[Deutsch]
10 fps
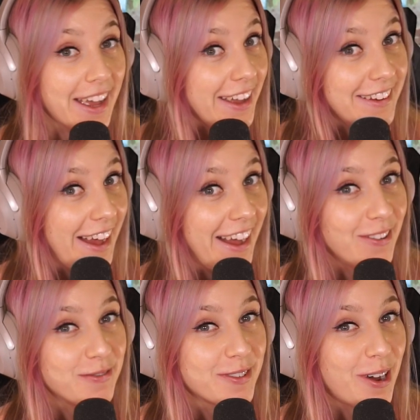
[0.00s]
Hey na
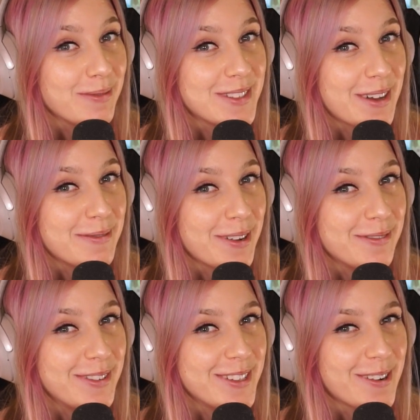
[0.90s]
und willkommen zu einem neuen
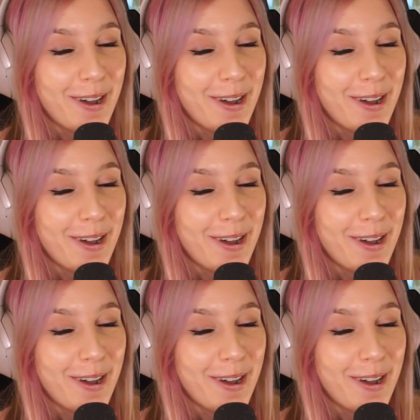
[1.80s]
Video.